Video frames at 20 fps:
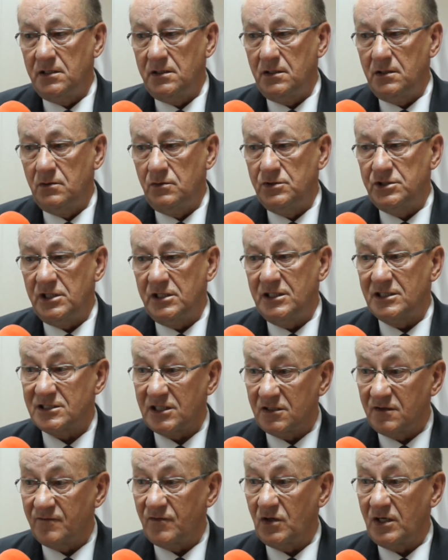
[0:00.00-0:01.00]
ludzie
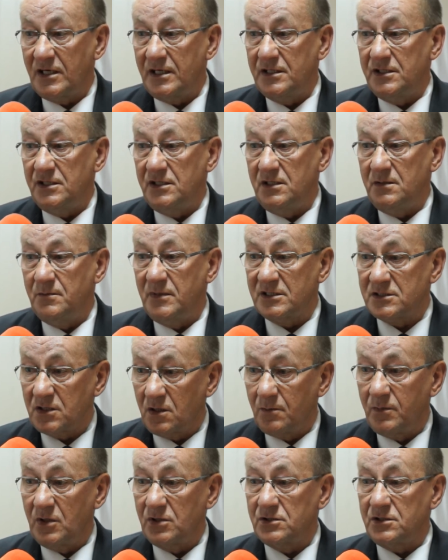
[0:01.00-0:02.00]
niezadowoleni,
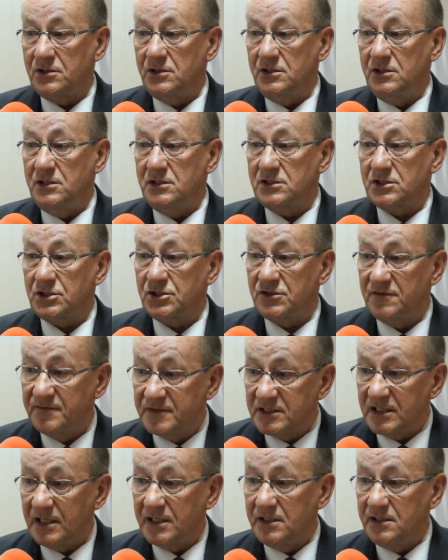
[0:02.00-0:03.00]
bezrobotni,
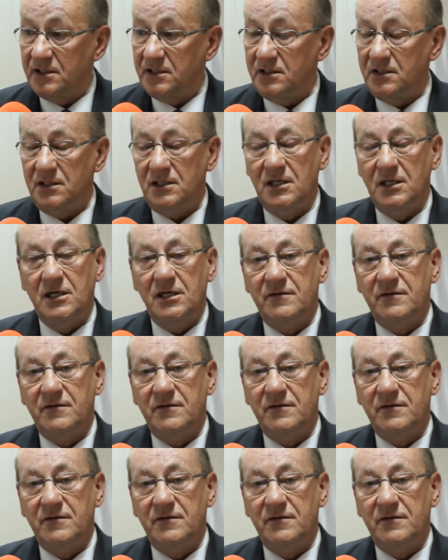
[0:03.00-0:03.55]
skrzywdzeni